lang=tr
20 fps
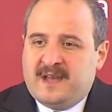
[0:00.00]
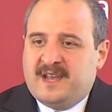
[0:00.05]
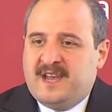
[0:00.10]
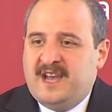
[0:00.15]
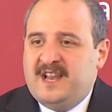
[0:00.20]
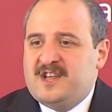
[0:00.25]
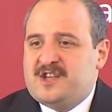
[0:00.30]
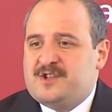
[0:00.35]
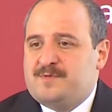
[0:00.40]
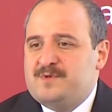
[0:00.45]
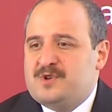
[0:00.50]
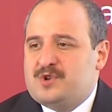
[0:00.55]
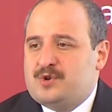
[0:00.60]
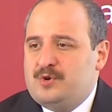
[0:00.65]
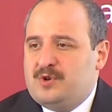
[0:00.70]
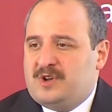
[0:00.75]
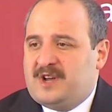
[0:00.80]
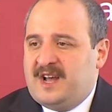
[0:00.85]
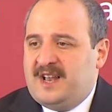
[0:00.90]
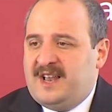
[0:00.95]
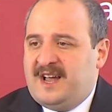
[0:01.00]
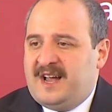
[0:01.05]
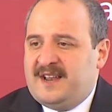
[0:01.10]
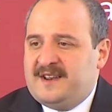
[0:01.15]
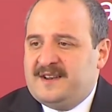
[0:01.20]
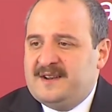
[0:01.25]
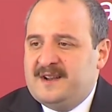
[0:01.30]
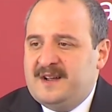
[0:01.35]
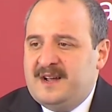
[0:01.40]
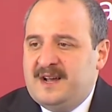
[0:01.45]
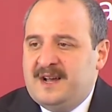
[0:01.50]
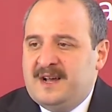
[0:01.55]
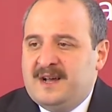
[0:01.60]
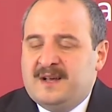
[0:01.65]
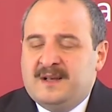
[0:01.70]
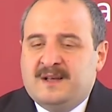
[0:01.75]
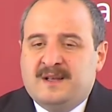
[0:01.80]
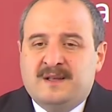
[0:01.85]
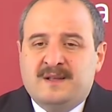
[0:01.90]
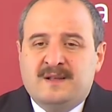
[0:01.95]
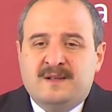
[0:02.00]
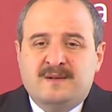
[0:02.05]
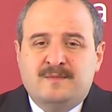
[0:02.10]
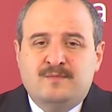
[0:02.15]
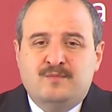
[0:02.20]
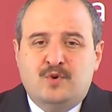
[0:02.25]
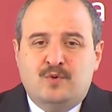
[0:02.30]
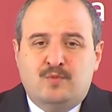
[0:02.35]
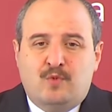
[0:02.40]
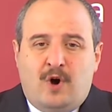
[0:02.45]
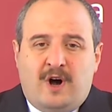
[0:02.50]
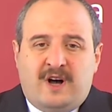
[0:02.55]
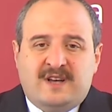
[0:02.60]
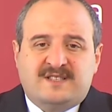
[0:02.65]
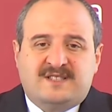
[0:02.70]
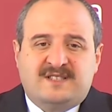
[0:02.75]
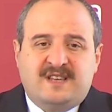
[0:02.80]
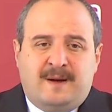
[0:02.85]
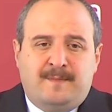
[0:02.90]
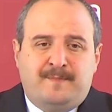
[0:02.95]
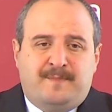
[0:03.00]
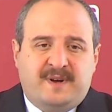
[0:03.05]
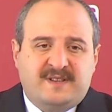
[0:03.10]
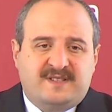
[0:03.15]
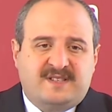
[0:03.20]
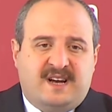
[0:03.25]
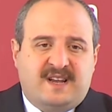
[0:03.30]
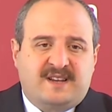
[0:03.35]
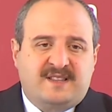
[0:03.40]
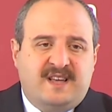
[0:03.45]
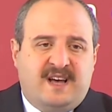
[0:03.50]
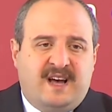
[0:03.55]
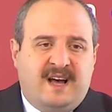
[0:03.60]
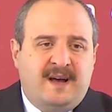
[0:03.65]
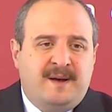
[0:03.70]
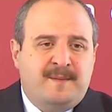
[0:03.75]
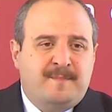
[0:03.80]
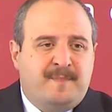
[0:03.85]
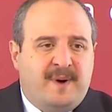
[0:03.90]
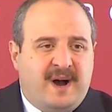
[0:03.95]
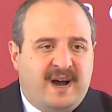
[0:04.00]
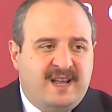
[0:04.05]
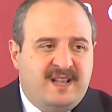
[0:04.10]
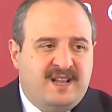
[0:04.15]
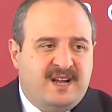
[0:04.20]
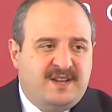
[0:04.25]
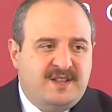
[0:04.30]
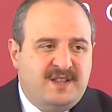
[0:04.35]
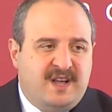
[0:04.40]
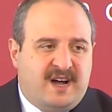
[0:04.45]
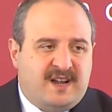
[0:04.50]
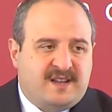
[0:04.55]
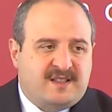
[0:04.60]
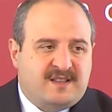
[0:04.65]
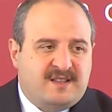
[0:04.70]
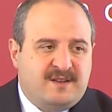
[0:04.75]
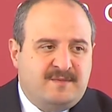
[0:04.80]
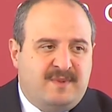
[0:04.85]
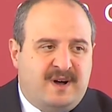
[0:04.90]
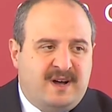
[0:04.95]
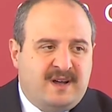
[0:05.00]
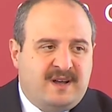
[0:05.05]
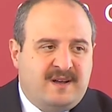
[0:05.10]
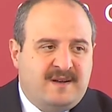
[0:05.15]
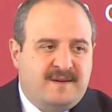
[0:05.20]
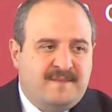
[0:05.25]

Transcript: Gelişmiş ülkeler bu muazzam pazarda paylarını arttırmak,